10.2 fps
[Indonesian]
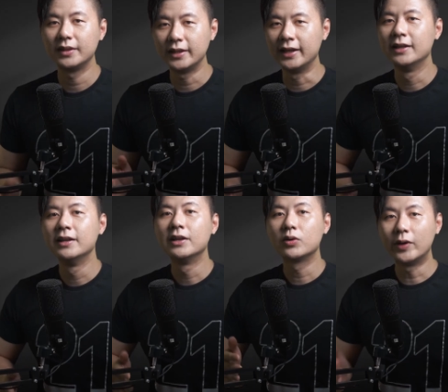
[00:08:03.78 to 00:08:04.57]
Nah,
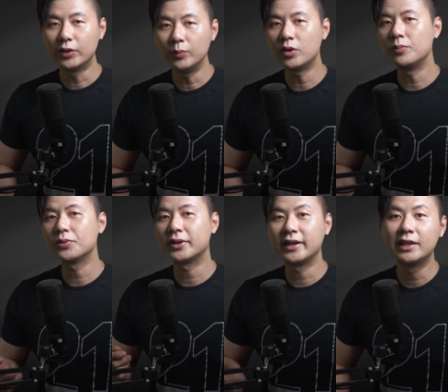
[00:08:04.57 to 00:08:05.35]
kuantum
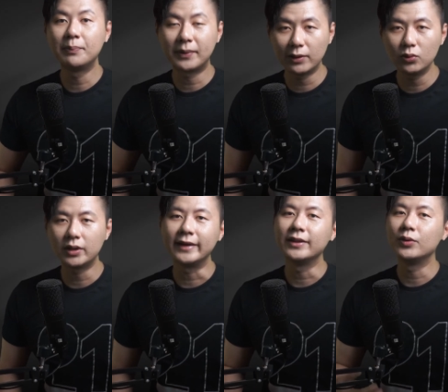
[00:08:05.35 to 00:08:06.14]
komputer yang
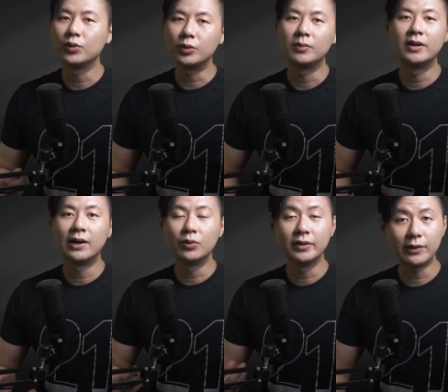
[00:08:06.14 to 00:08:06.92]
diperlukan untuk
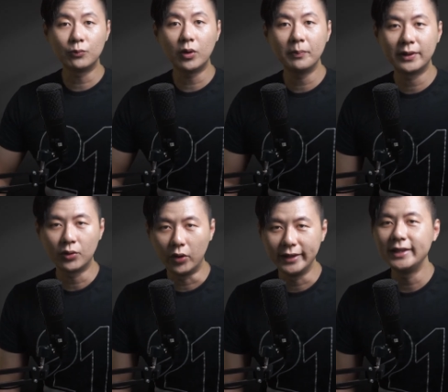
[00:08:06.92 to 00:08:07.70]
mengganggu network
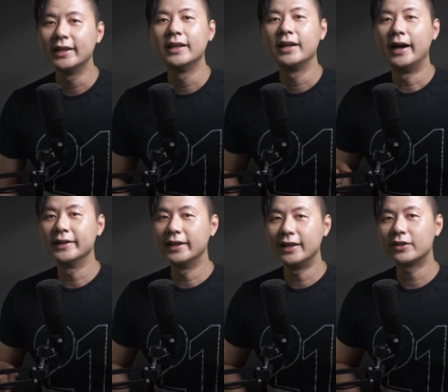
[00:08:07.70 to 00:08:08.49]
Bitcoin
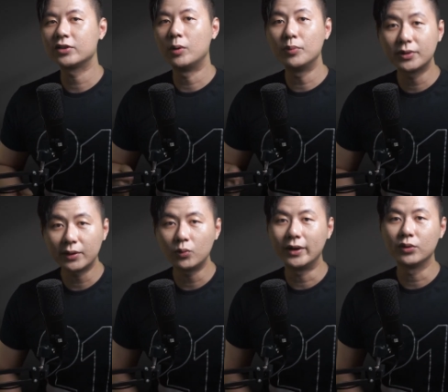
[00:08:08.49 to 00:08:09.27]
adalah
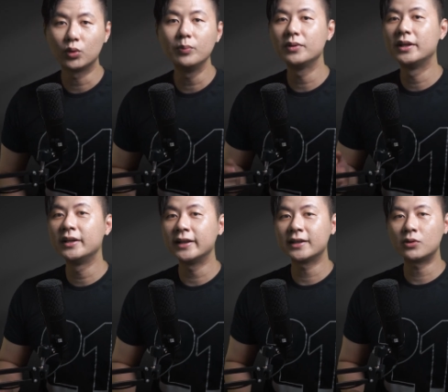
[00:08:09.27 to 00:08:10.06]
komputer kuantum dengan